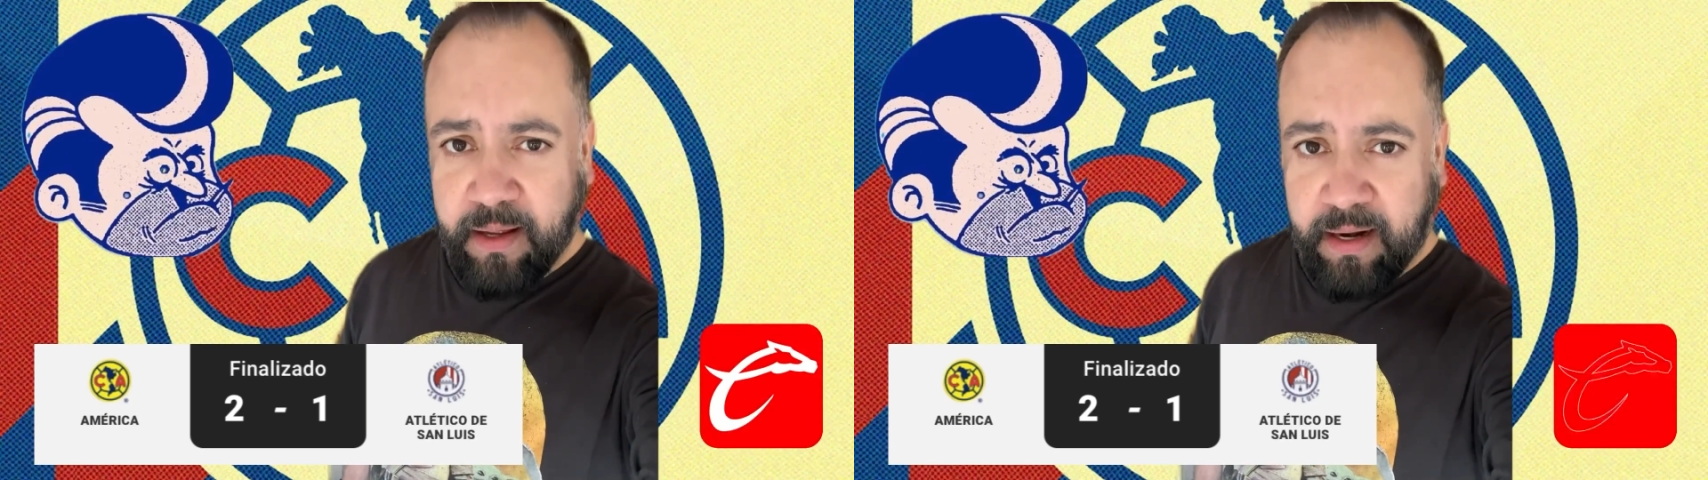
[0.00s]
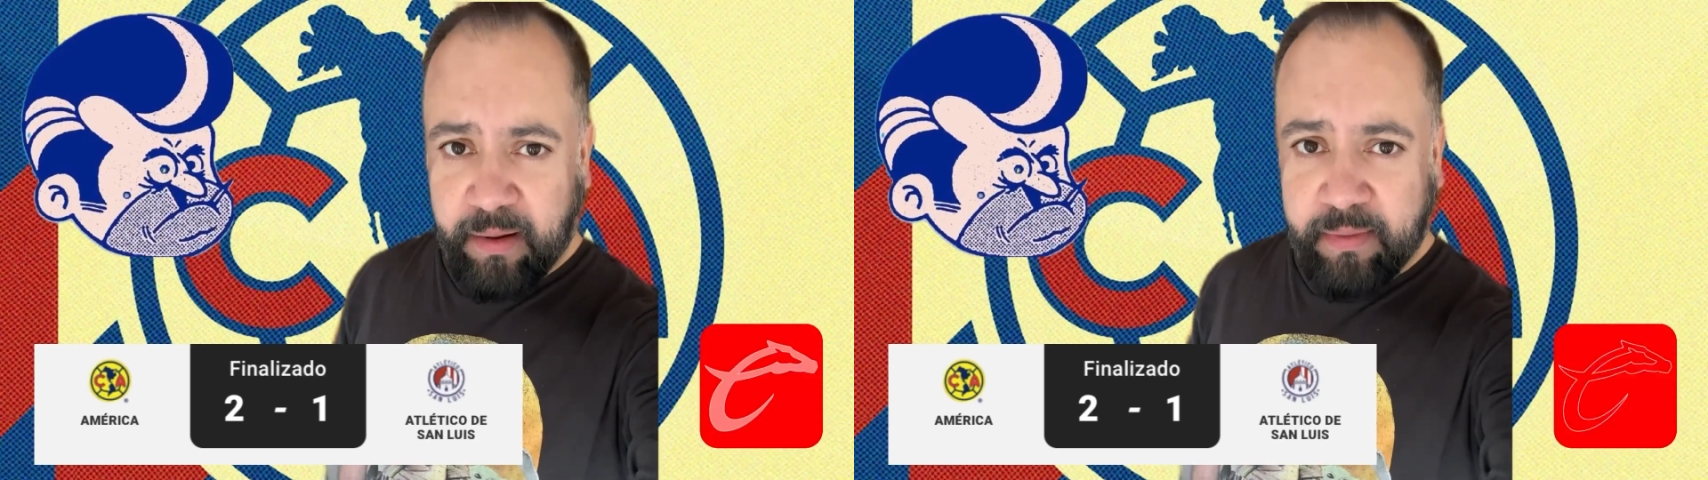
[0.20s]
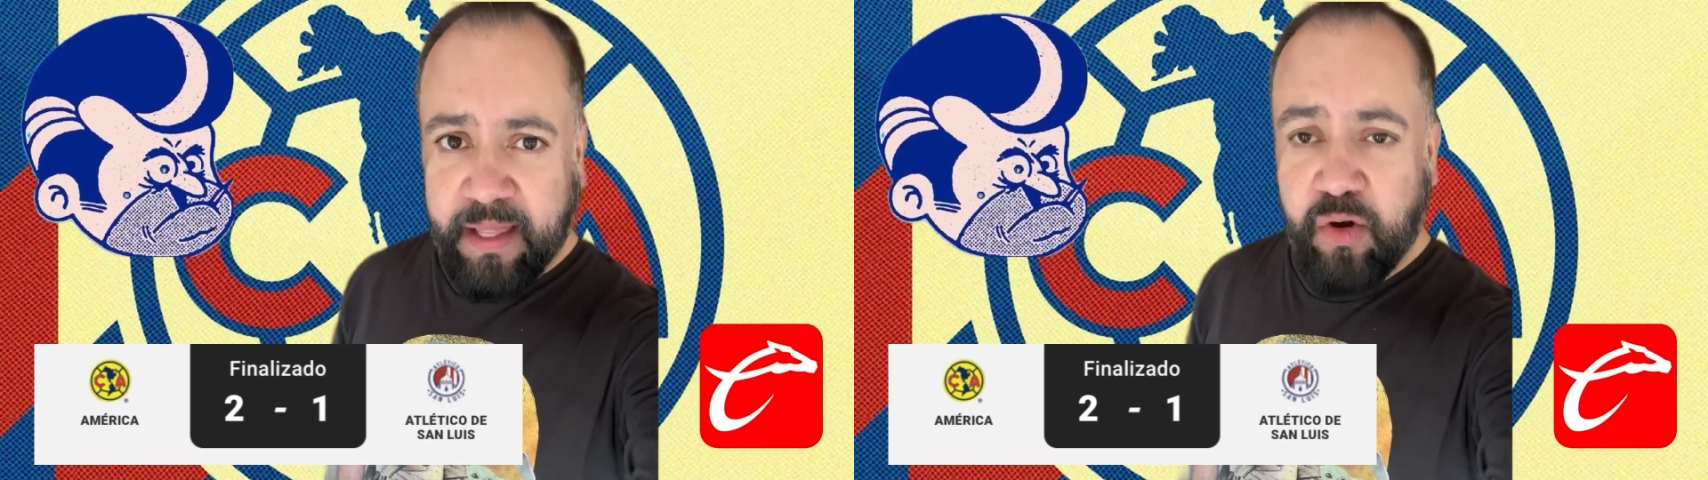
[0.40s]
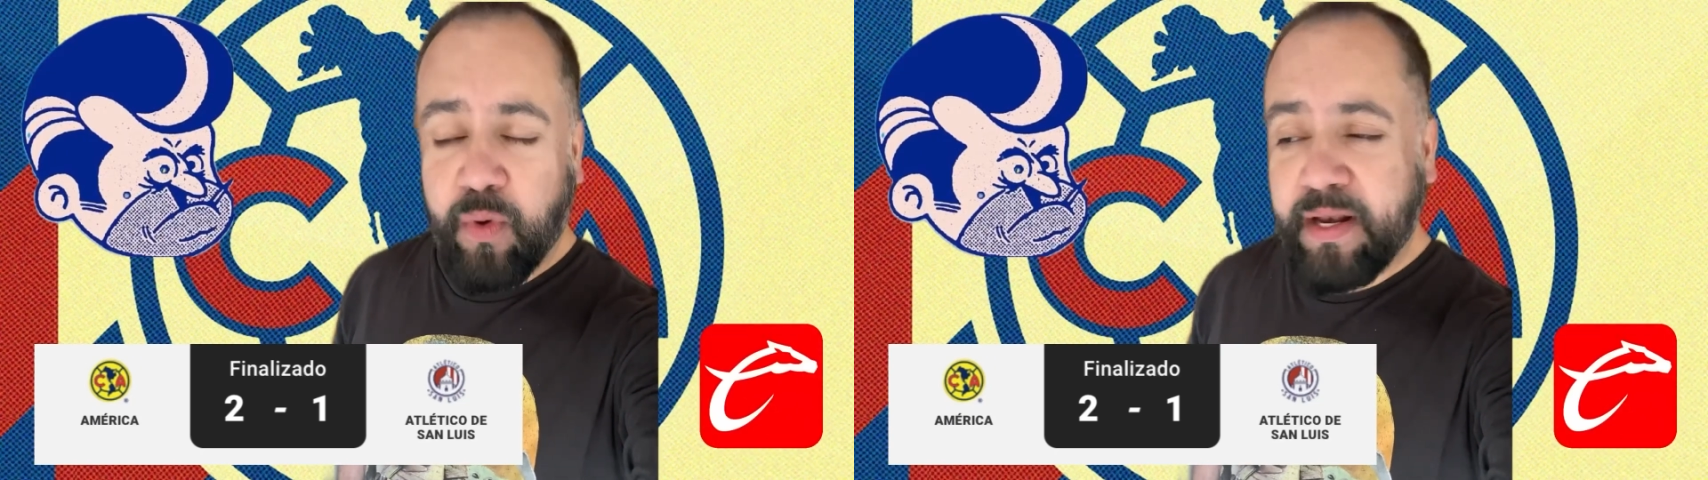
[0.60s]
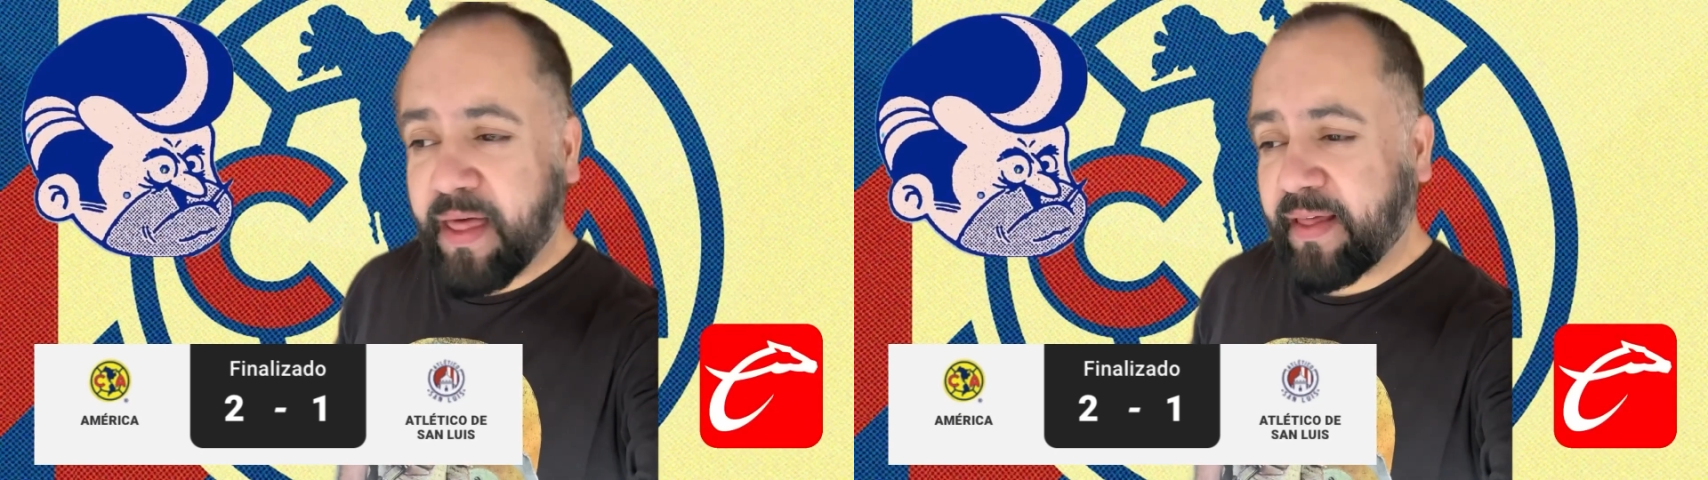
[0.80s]
La verdad no
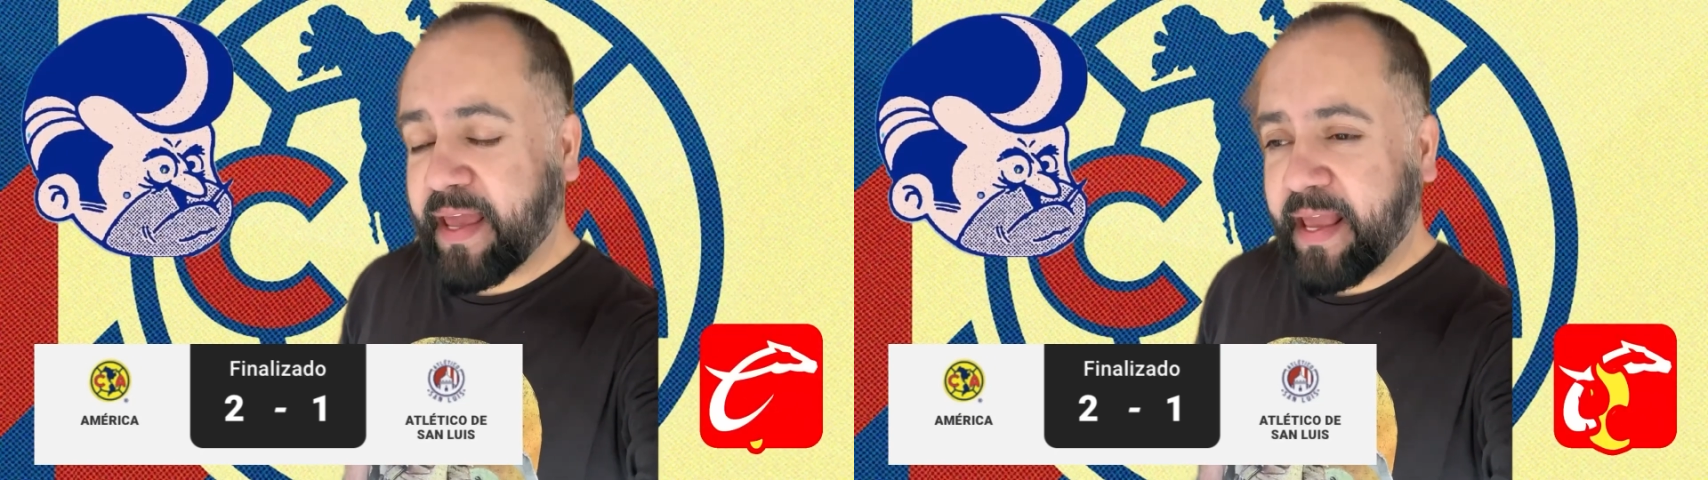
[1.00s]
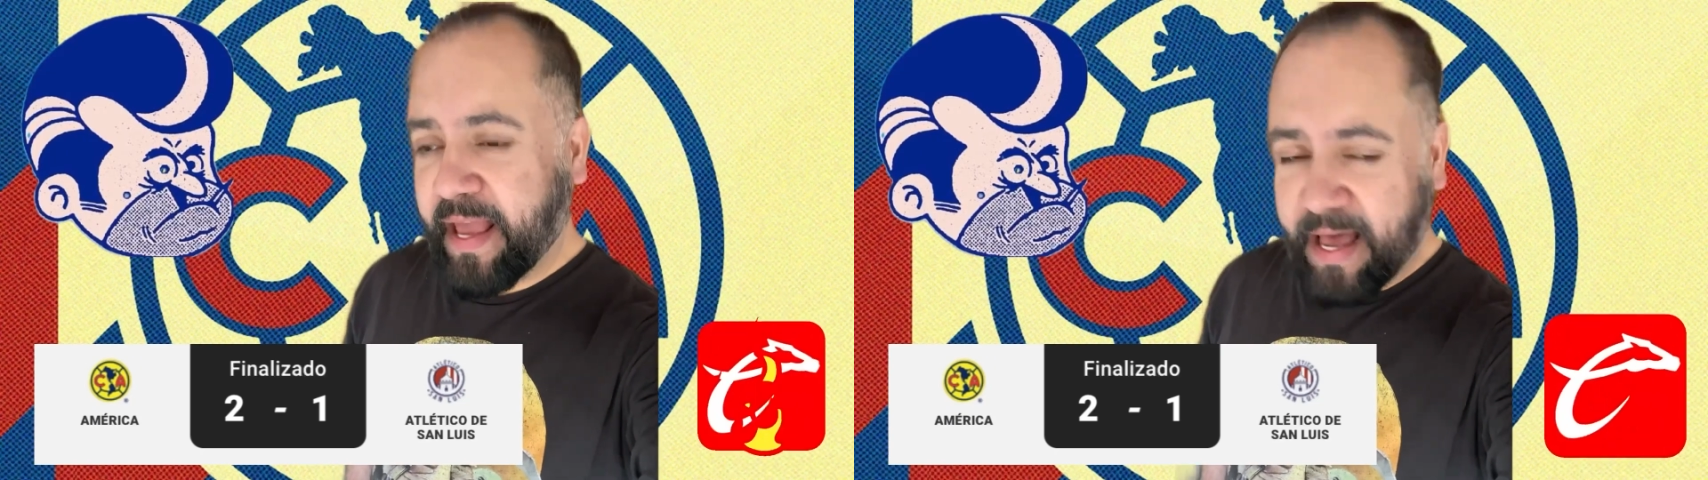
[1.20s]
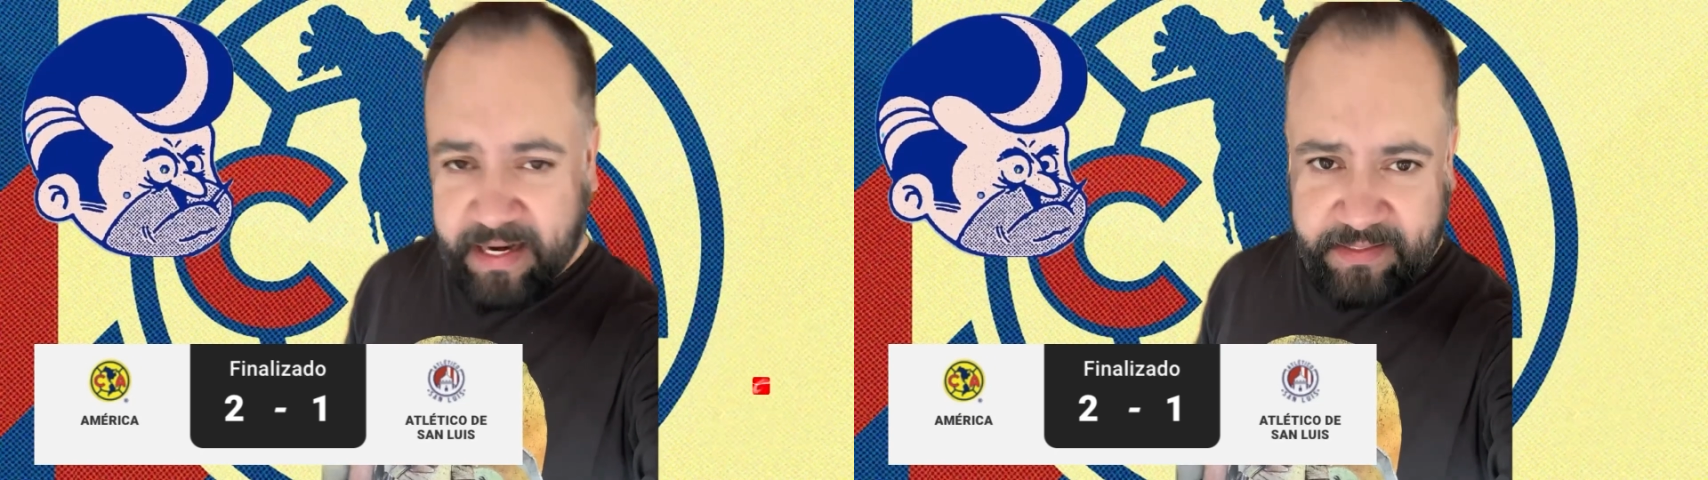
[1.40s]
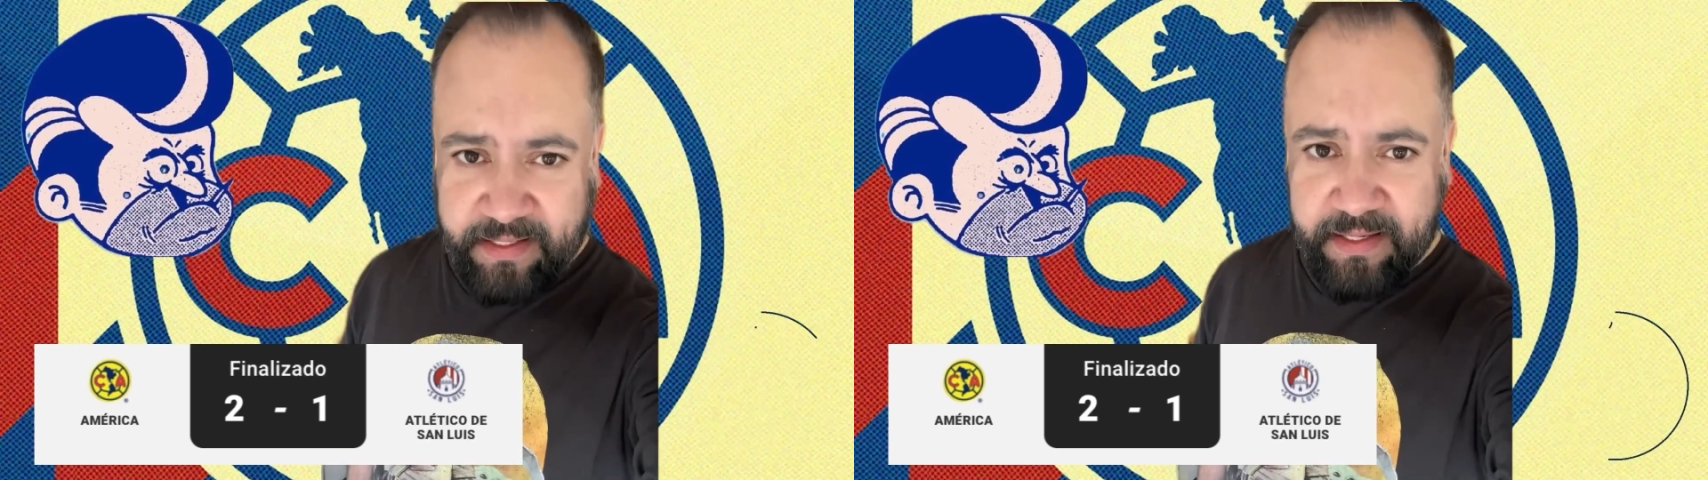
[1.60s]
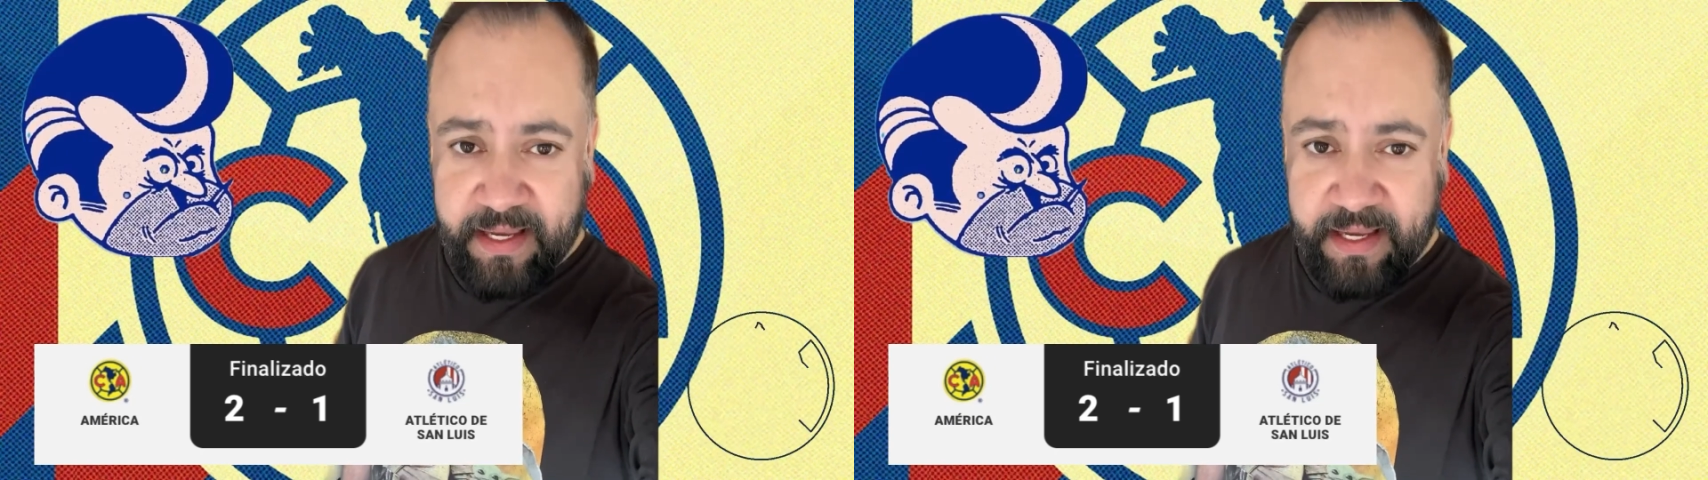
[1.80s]
hay nada que quejarse.